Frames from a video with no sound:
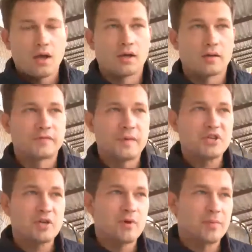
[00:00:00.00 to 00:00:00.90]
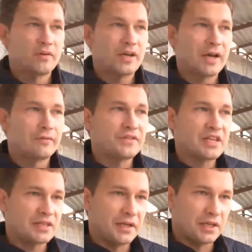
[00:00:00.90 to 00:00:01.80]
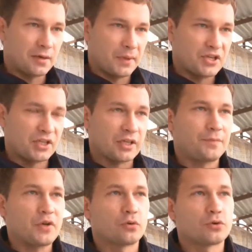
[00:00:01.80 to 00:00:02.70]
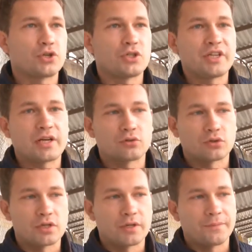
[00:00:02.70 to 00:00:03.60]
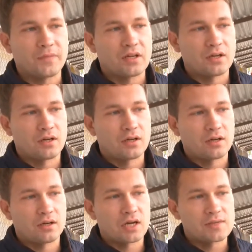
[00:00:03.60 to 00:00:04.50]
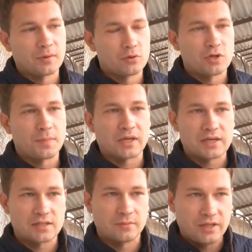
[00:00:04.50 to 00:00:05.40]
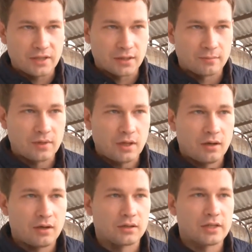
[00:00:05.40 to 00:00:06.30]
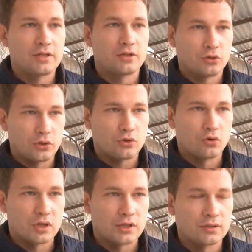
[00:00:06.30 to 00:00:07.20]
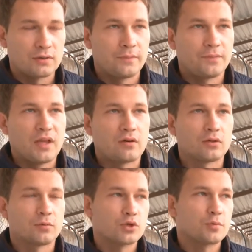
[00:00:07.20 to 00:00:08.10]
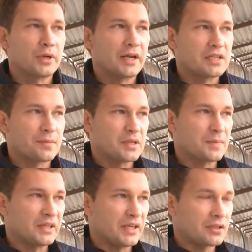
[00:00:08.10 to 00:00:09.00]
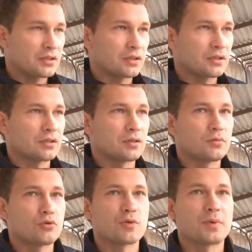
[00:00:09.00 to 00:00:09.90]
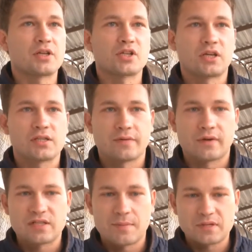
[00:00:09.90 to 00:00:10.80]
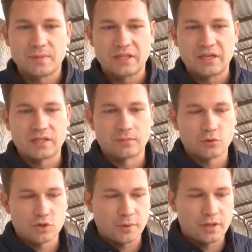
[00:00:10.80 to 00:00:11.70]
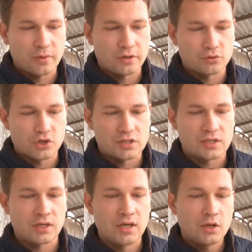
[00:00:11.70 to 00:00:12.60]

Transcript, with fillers: А, вообще мы привлекаем всех строительных площадок, в первую очередь те, которые э, расположены по красным линиям э, на территории города. Вот, можем проехаться посмотреть. Э, мы уже проезжали северо-запад, посмотрели, там тоже принимают участие.